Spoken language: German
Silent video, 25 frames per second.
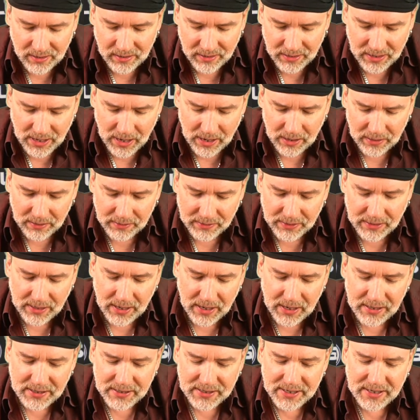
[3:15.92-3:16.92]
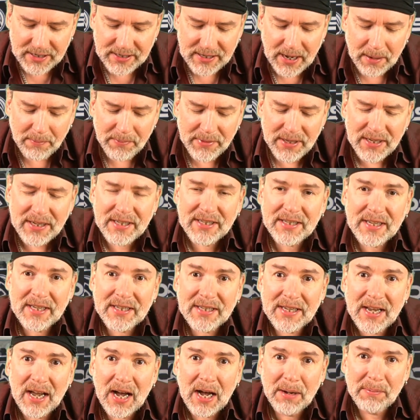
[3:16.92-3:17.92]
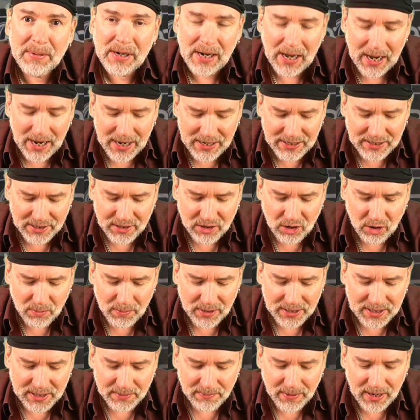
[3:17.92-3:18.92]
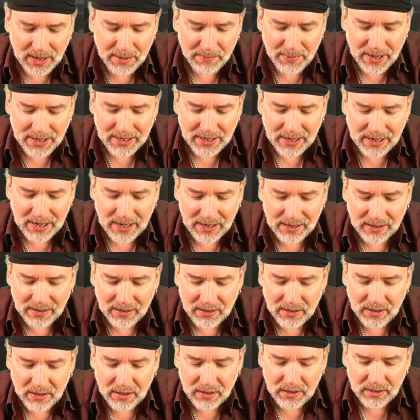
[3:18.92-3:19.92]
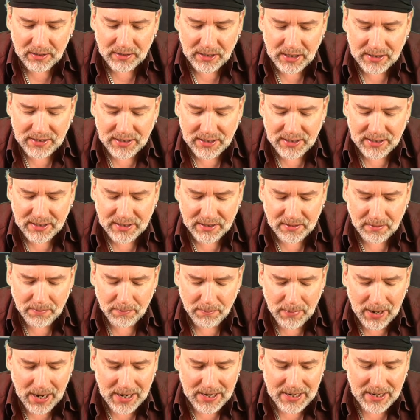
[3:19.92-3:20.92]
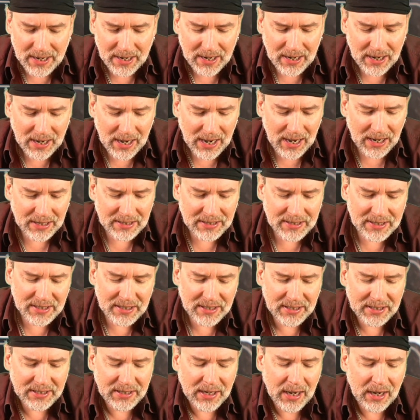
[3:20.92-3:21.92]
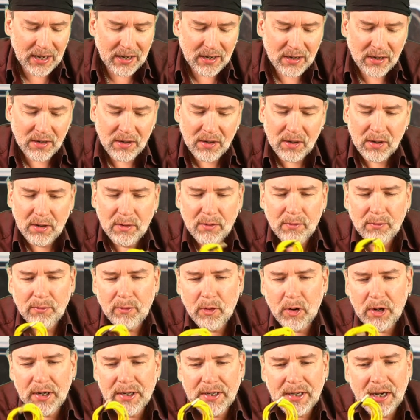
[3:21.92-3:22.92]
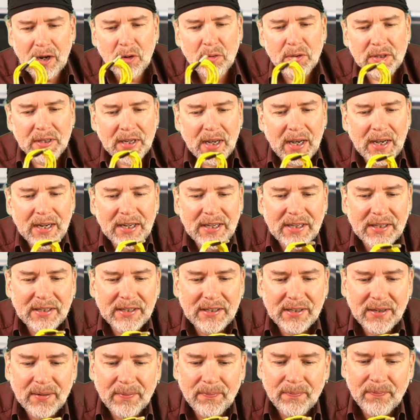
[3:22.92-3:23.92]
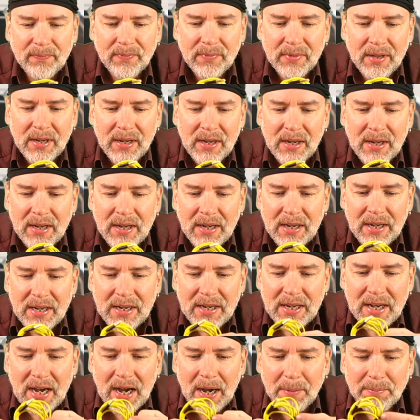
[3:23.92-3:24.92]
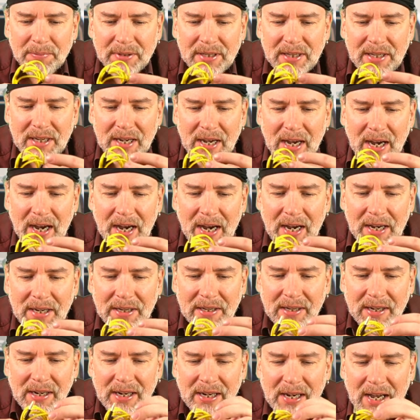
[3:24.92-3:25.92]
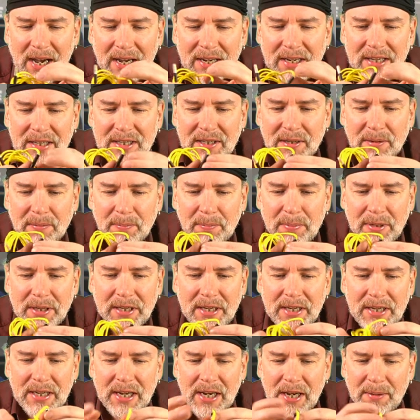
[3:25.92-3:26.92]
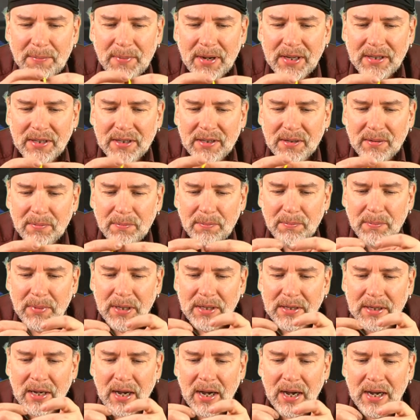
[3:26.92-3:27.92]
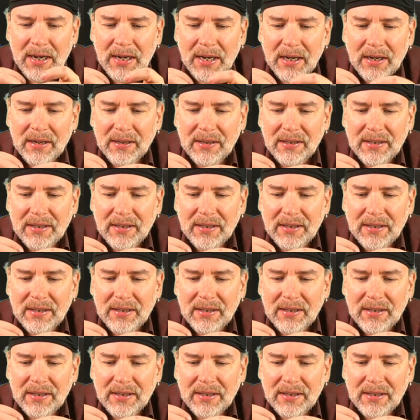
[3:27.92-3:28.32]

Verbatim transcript: Ja, insgesamt ist das Kabel 1,2 Meter lang. Das ist meiner Ansicht nach völlig ausreichend. Ihr habt hier ein kleines Bedienelement mit einer